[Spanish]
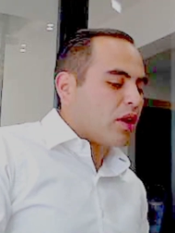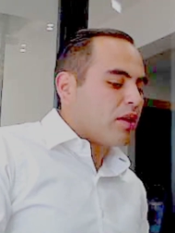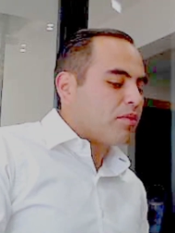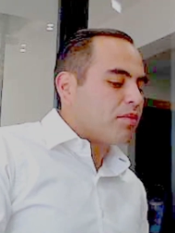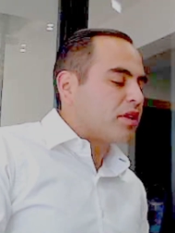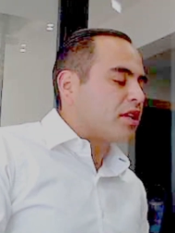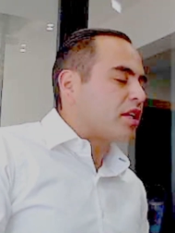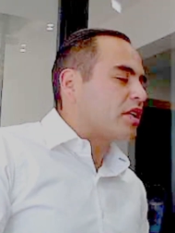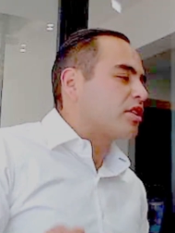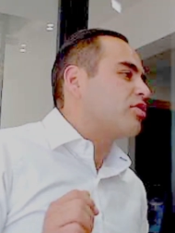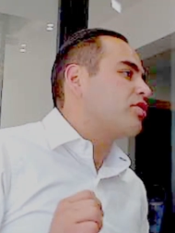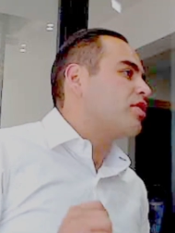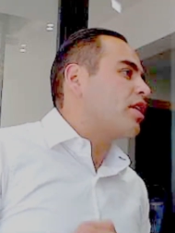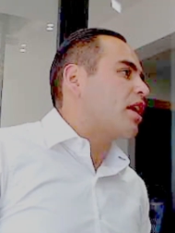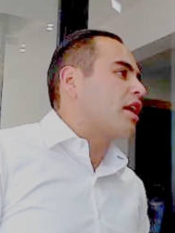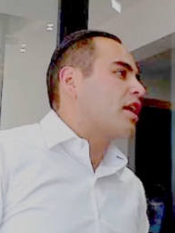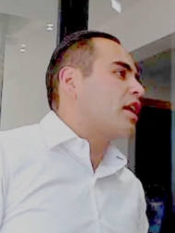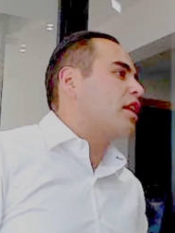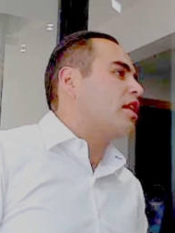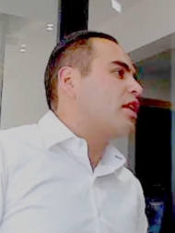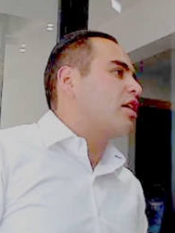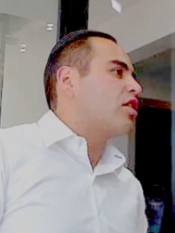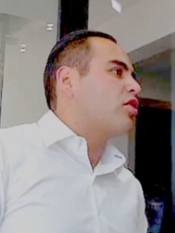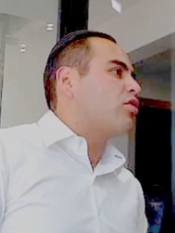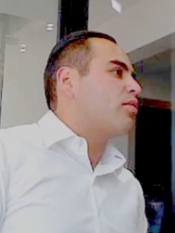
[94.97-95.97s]
administración del
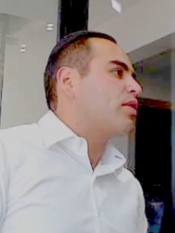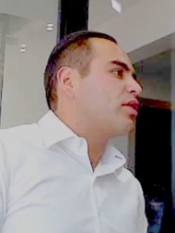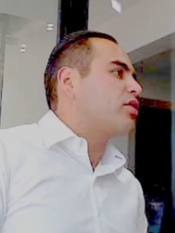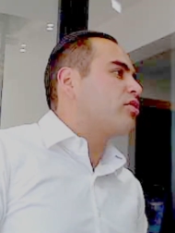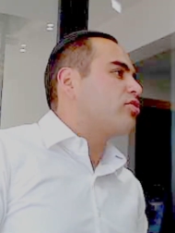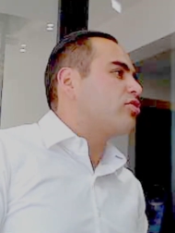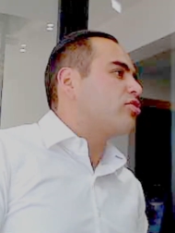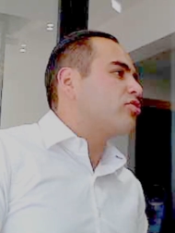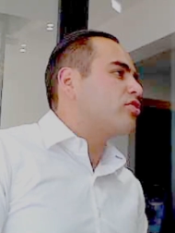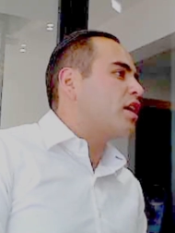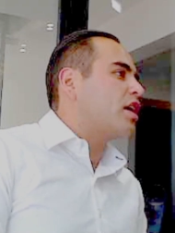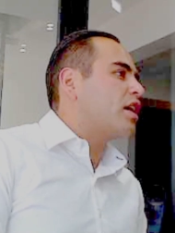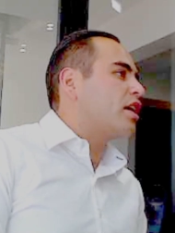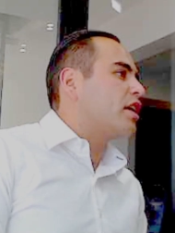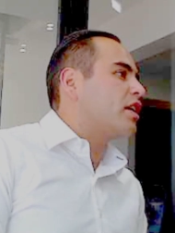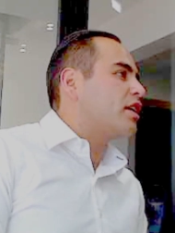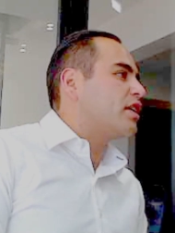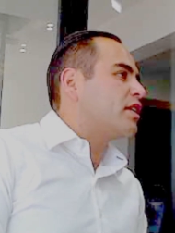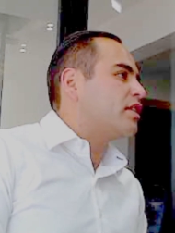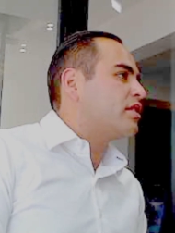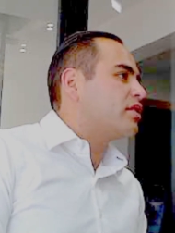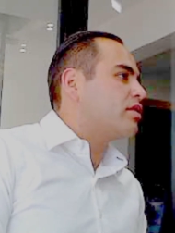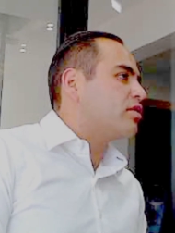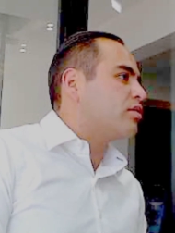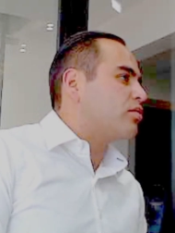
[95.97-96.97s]
alcalde Roberto Sosa
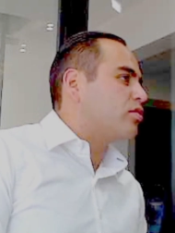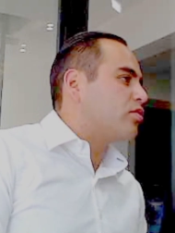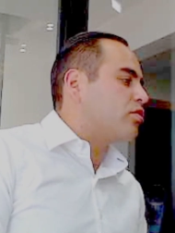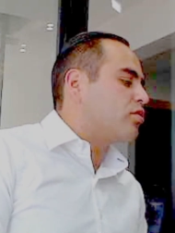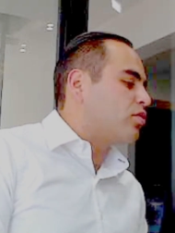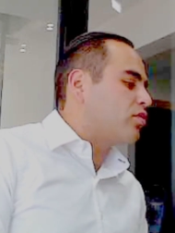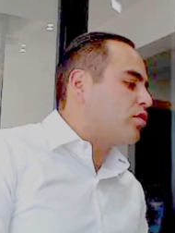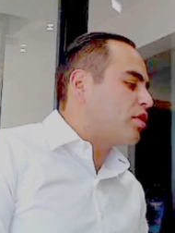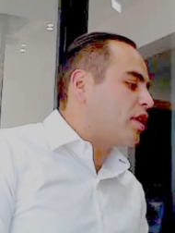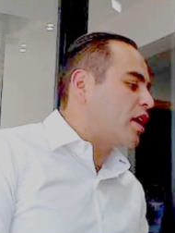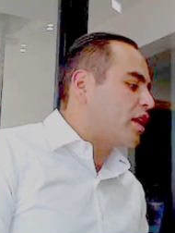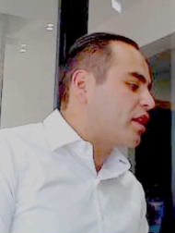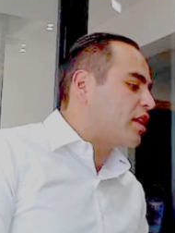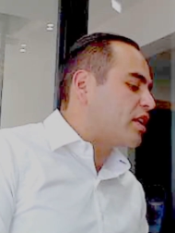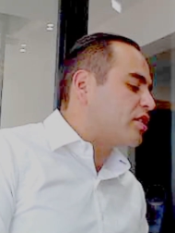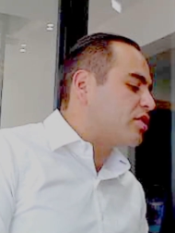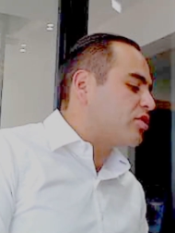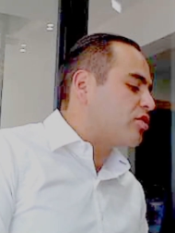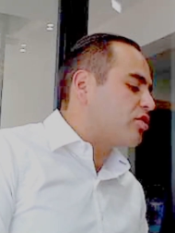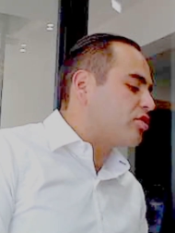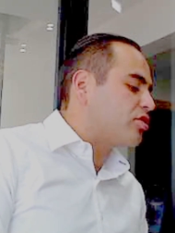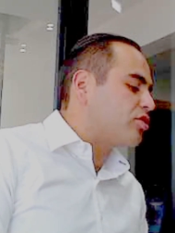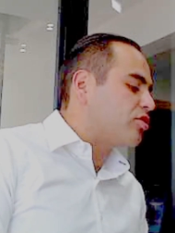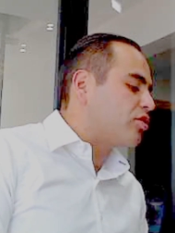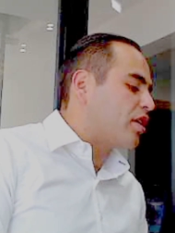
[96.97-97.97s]
es una
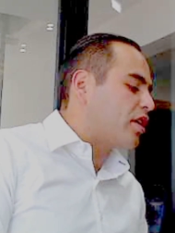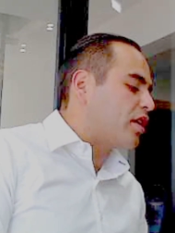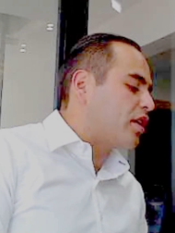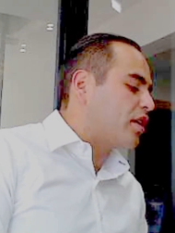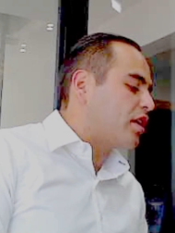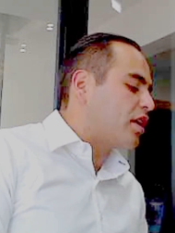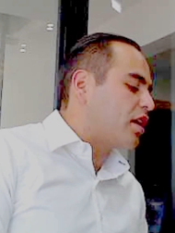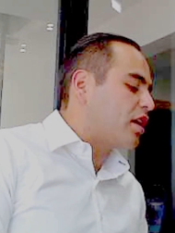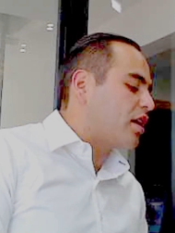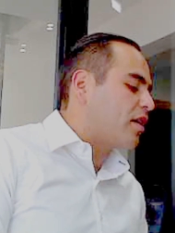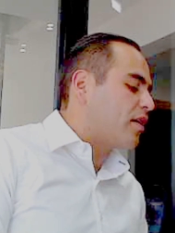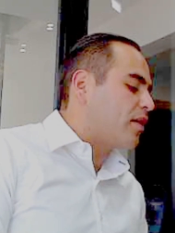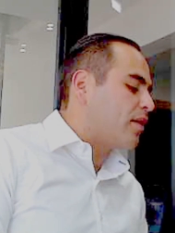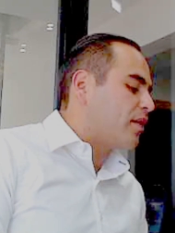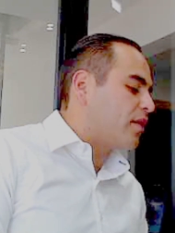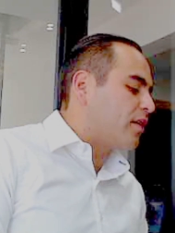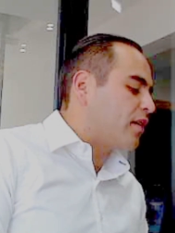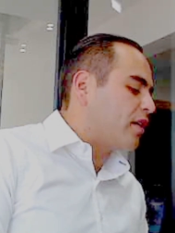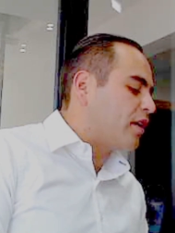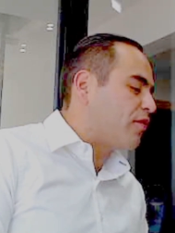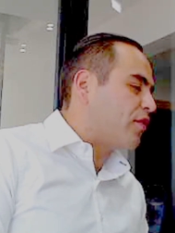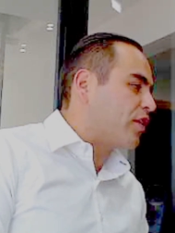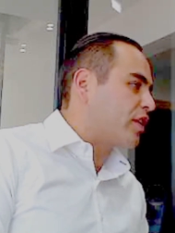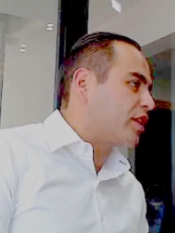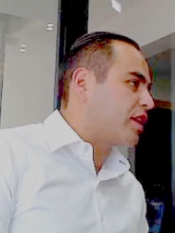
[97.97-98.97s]
atención ciudadana
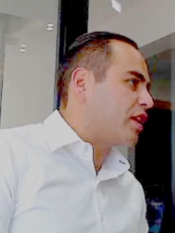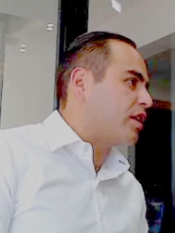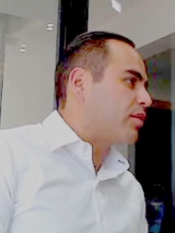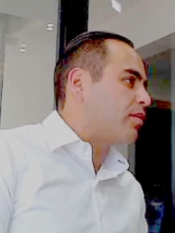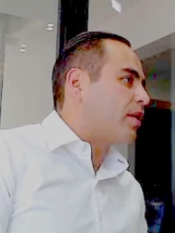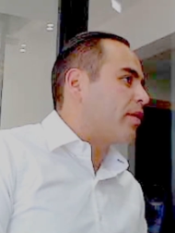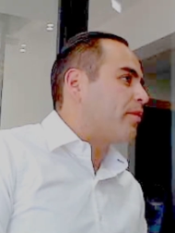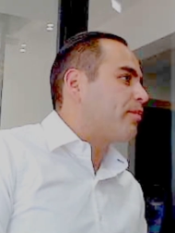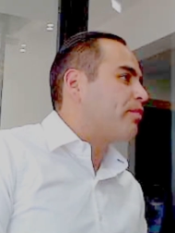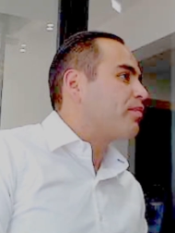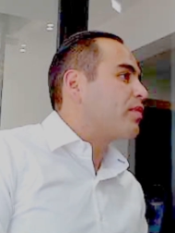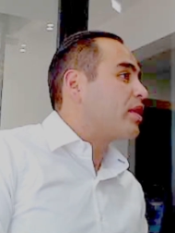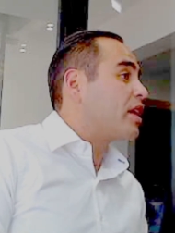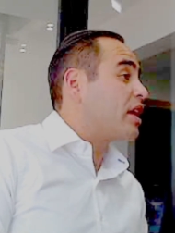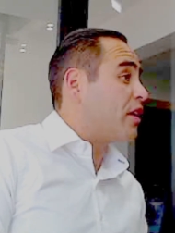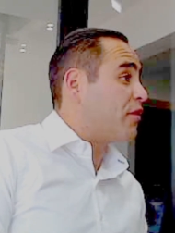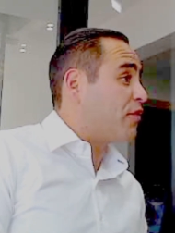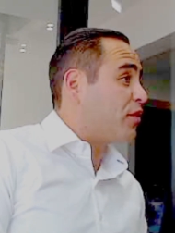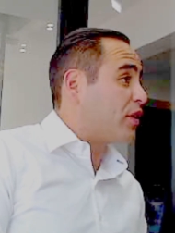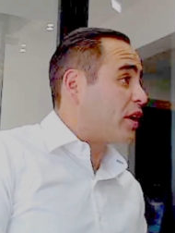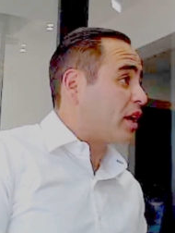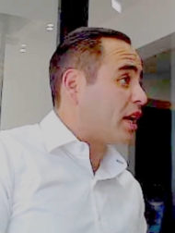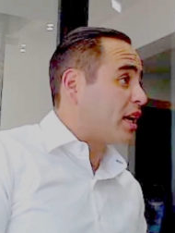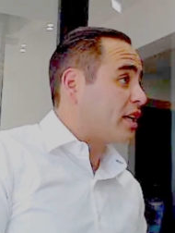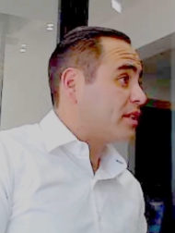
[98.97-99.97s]
efectiva y
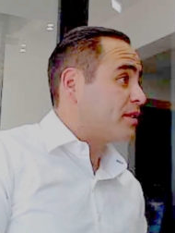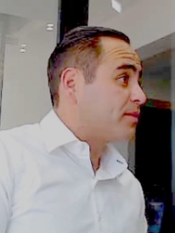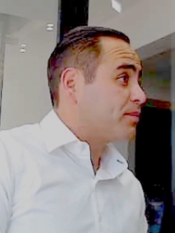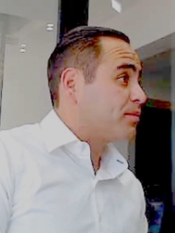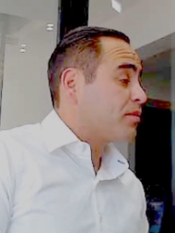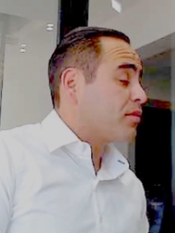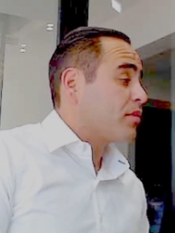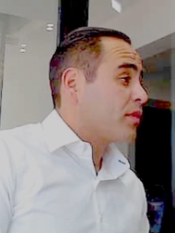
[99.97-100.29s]
eficaz.